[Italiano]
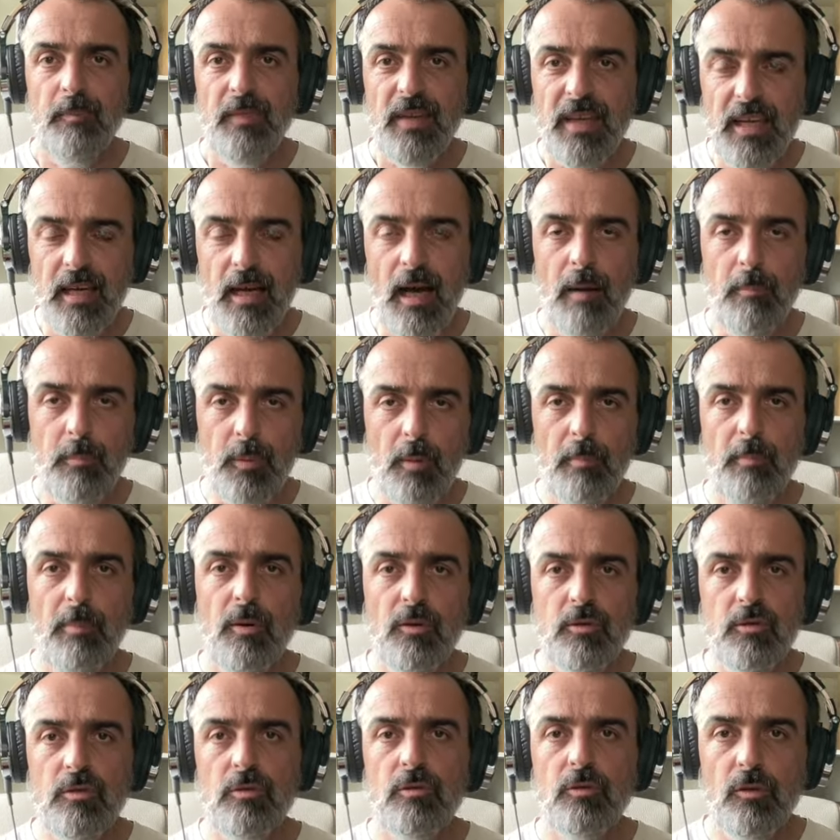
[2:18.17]
E a
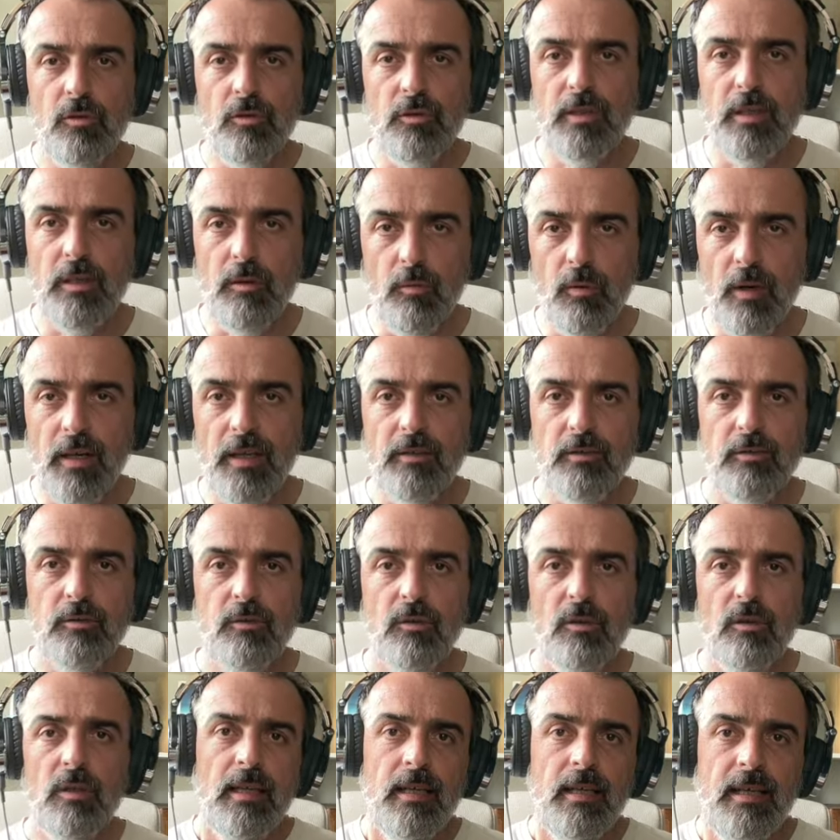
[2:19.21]
proposito di
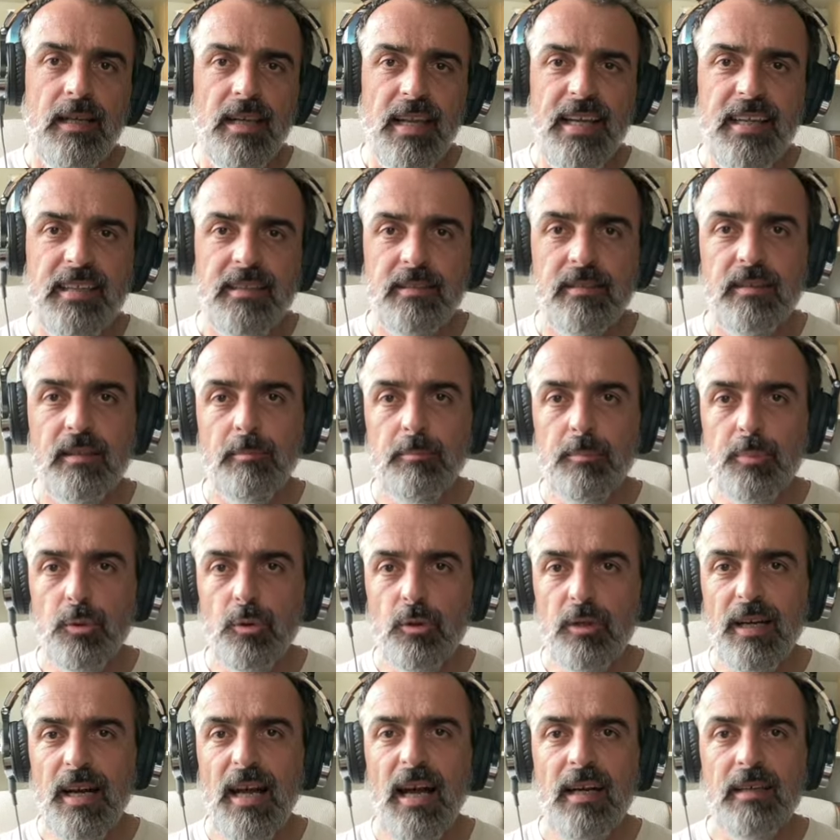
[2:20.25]
questo, l'ente più
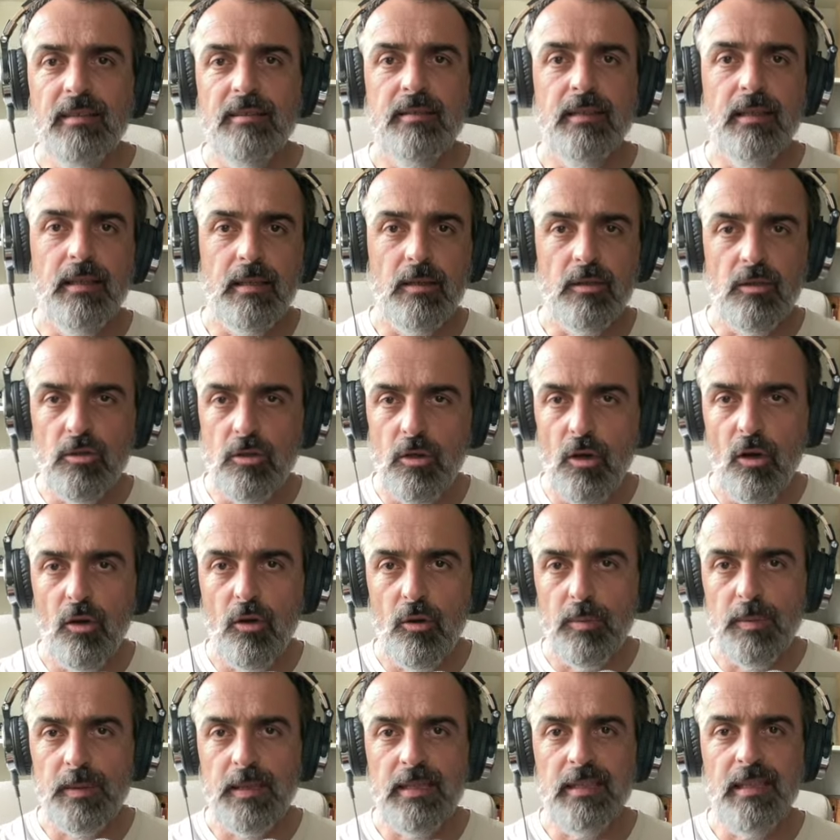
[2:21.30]
grande che si
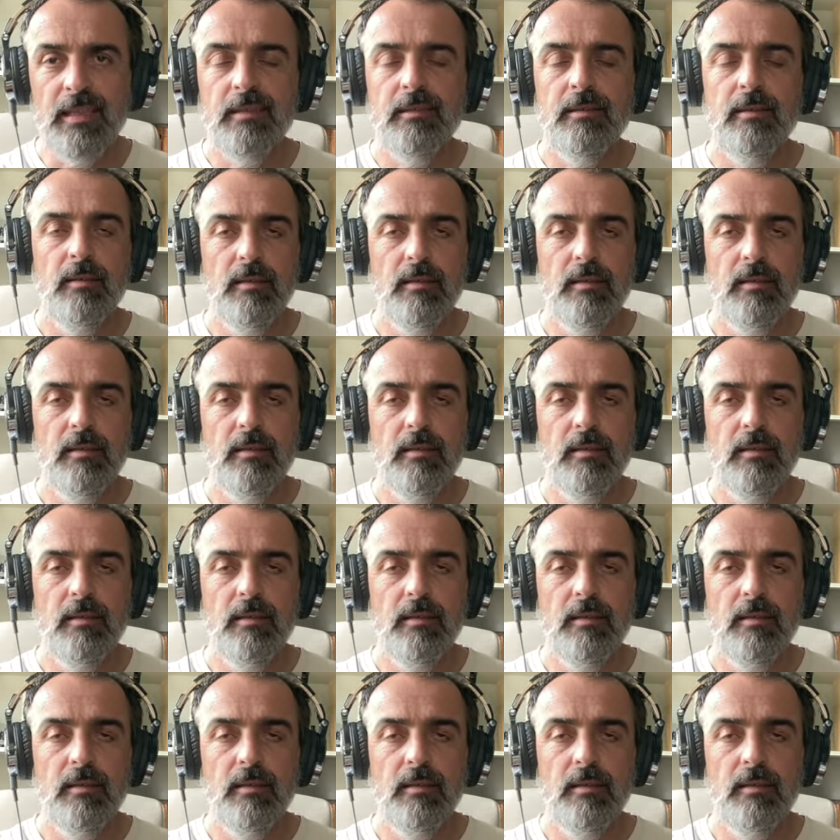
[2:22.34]
occupa del,